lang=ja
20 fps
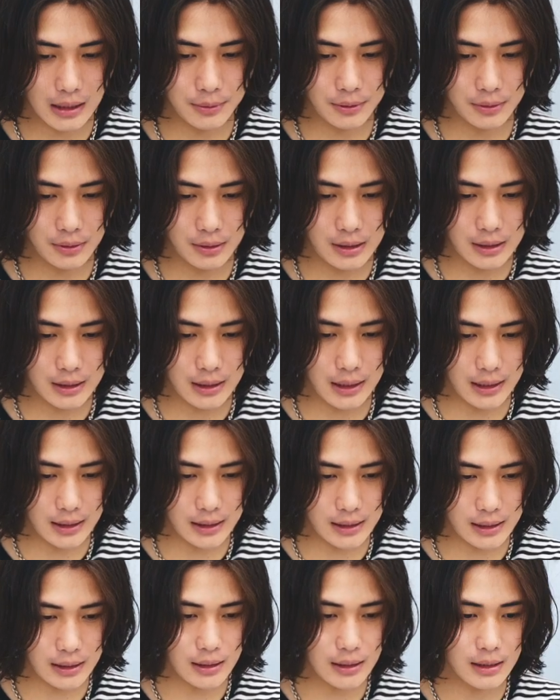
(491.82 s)
分近
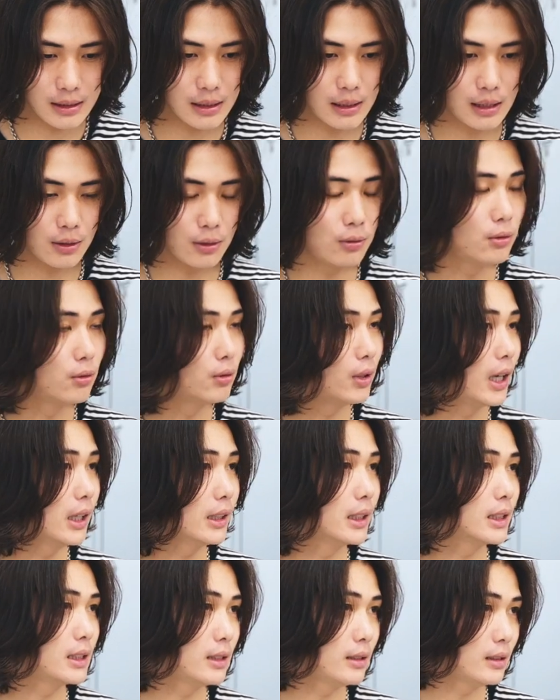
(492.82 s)
しい後輩
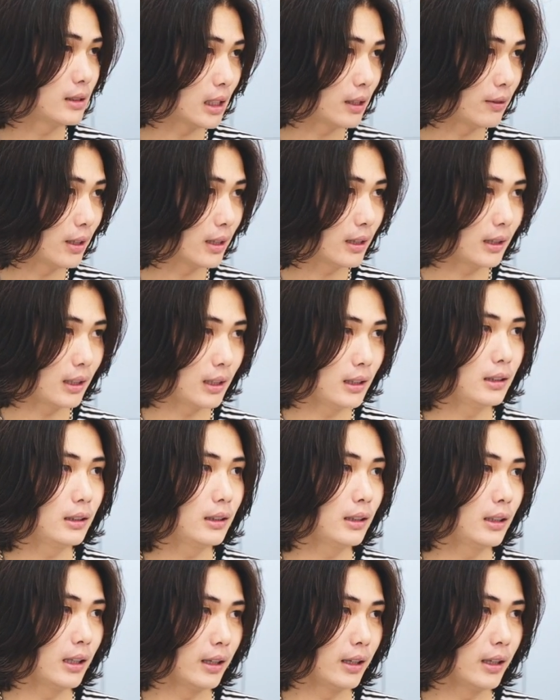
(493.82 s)
たちに伝わっていっ
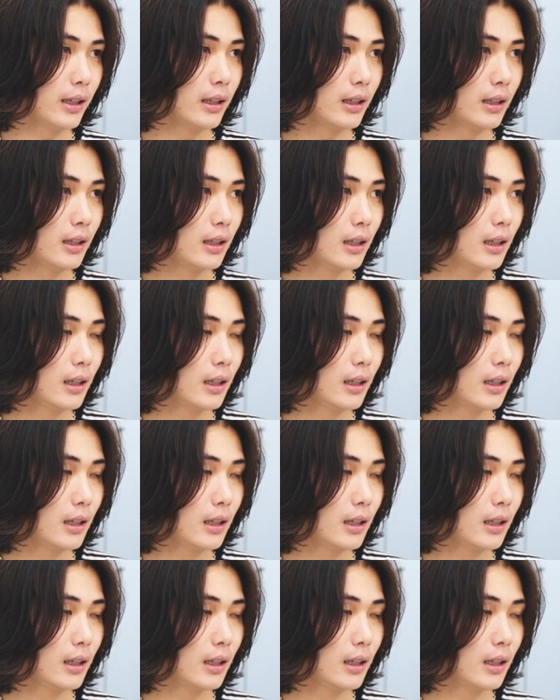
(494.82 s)
て